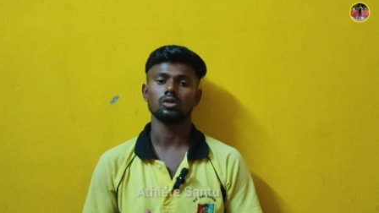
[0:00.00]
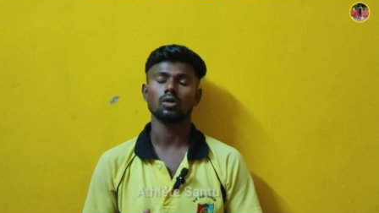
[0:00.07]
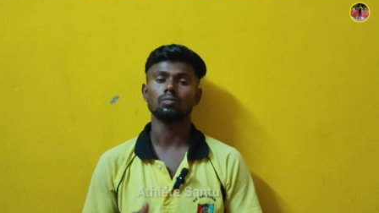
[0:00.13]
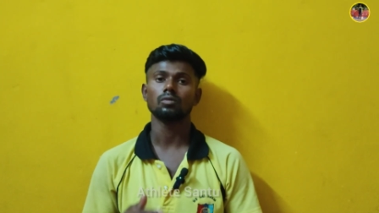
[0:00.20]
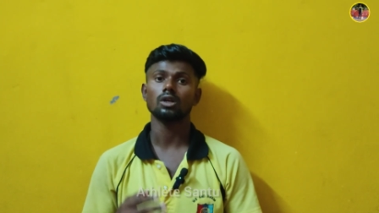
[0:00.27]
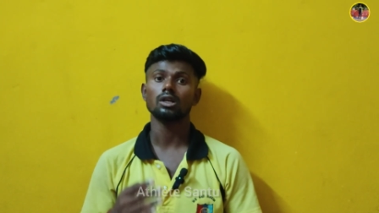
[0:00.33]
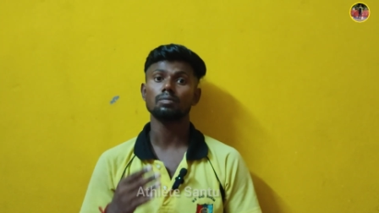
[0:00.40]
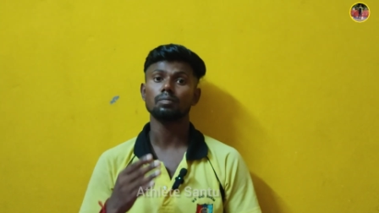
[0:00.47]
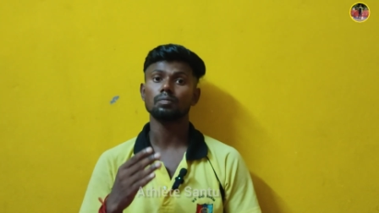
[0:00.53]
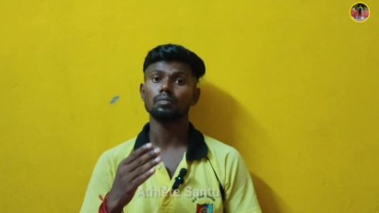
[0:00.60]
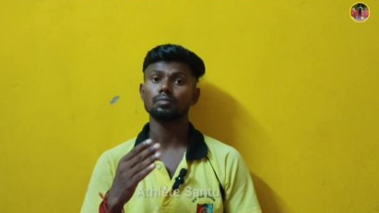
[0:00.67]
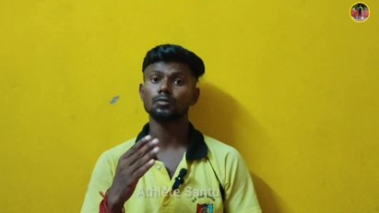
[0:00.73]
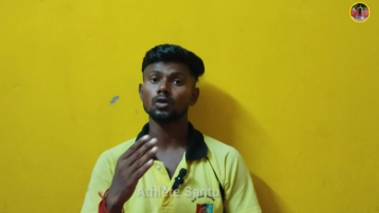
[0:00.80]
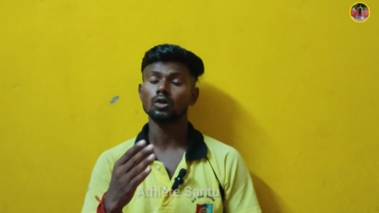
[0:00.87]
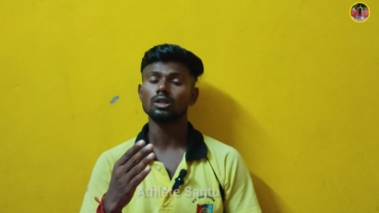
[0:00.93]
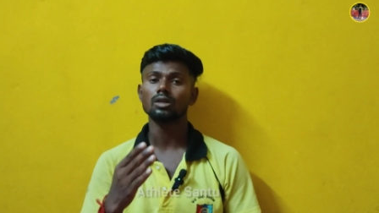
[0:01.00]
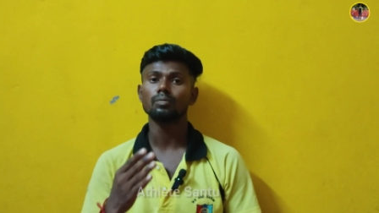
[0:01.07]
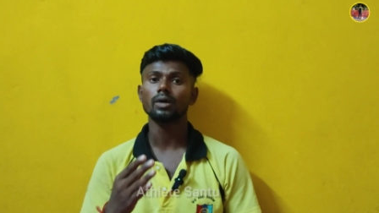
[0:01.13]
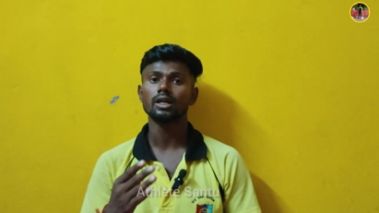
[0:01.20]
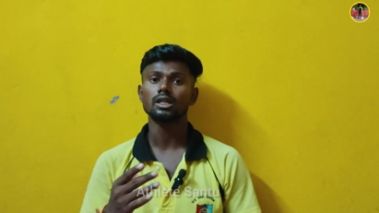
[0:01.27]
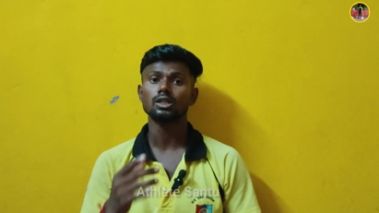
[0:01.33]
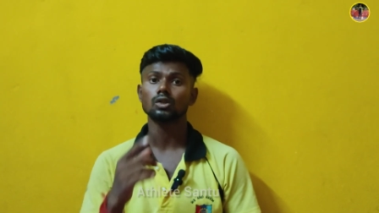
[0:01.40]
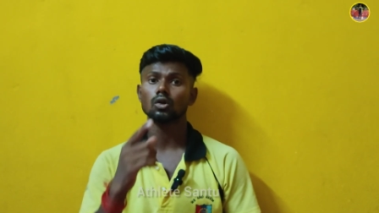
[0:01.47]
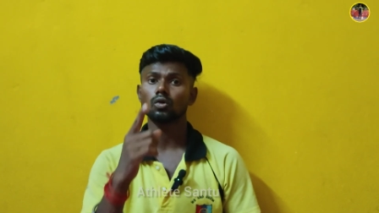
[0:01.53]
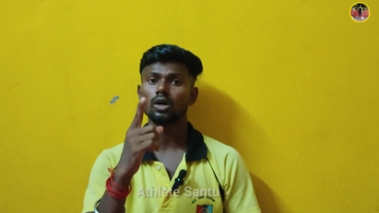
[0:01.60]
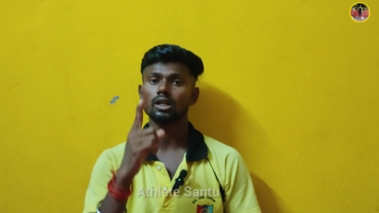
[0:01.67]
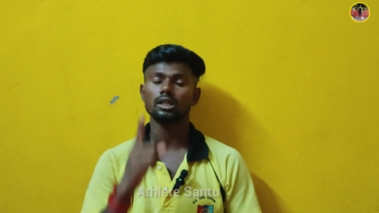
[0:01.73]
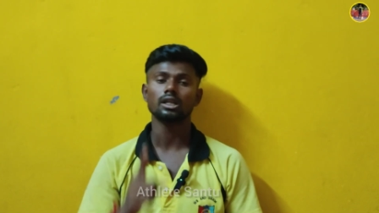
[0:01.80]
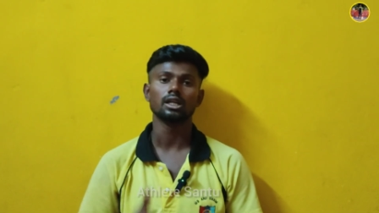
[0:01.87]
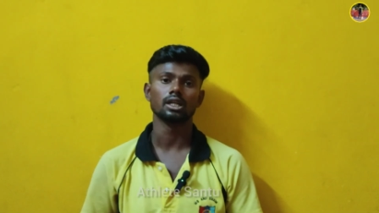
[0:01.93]
সপ্তাহে ছদিন প্র্যাকটিস করো
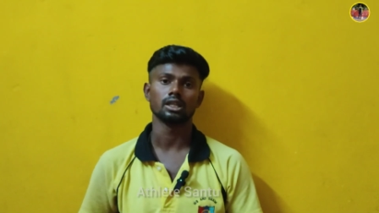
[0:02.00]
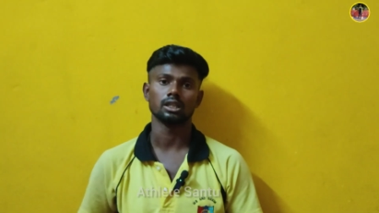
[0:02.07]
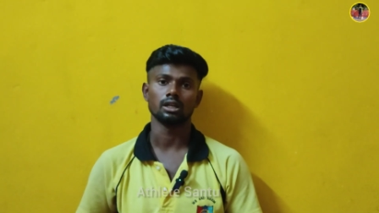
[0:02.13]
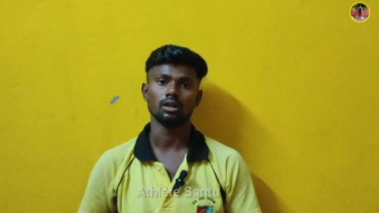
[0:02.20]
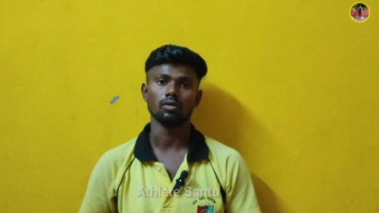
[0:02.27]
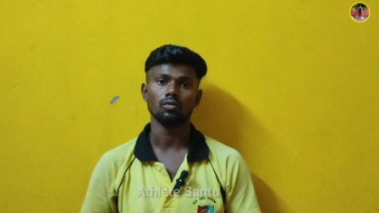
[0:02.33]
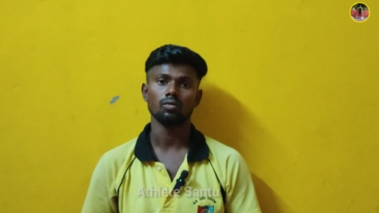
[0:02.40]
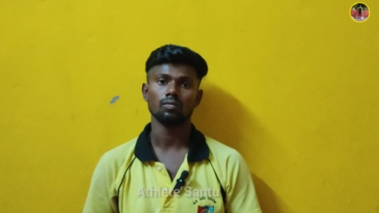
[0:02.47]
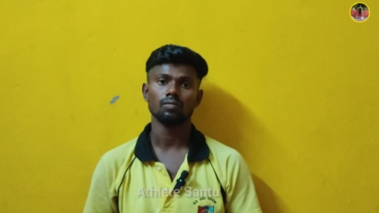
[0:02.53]
একদিন রেস্ট না